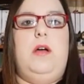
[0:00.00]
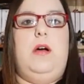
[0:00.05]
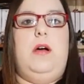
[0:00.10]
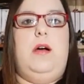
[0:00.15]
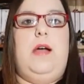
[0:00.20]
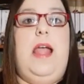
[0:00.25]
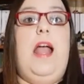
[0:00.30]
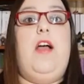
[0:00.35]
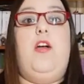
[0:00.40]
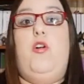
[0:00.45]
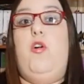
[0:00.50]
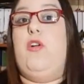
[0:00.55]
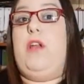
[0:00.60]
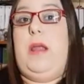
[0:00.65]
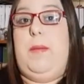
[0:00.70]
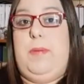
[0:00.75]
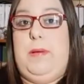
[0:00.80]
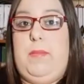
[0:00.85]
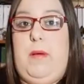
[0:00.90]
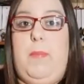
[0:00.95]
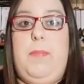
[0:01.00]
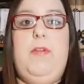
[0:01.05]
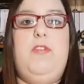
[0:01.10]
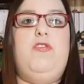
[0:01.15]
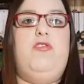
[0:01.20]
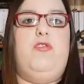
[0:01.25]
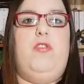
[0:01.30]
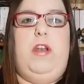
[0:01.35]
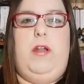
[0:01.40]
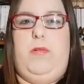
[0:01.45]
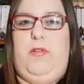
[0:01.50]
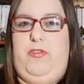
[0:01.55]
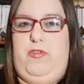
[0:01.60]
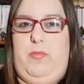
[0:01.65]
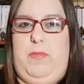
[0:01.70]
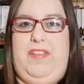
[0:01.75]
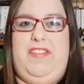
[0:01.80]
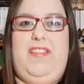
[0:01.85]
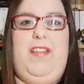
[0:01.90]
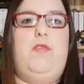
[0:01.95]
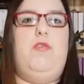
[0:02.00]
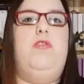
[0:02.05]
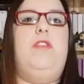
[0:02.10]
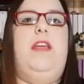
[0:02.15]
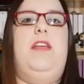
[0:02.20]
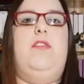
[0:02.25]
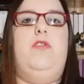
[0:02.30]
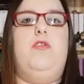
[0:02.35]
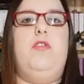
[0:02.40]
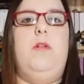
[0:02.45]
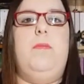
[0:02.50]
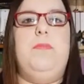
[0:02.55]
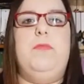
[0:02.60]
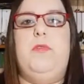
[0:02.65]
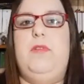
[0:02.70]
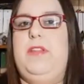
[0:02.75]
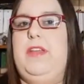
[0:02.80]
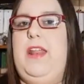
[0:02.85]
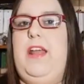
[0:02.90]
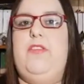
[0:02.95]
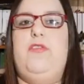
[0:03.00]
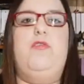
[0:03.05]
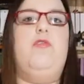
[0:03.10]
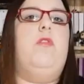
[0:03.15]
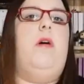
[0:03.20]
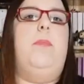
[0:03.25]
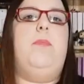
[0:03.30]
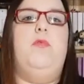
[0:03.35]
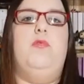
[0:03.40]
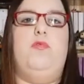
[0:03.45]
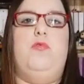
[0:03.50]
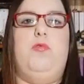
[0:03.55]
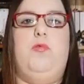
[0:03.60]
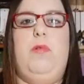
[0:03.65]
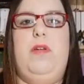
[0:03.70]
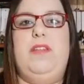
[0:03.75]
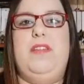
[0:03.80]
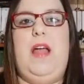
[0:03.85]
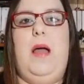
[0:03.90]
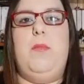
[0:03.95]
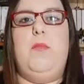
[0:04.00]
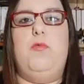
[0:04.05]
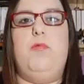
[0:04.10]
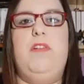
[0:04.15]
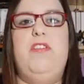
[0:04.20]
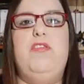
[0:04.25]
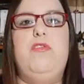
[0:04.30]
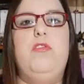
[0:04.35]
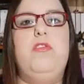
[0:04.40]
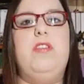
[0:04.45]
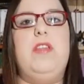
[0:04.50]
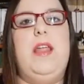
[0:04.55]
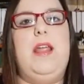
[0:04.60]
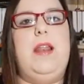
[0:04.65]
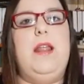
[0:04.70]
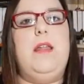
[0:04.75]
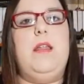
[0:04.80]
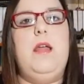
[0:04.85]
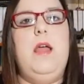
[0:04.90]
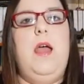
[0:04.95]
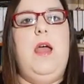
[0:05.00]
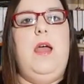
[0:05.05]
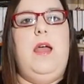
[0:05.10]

è ancora in prima persona questo mi è stato detto quindi adesso appunto guardiamo questo trailer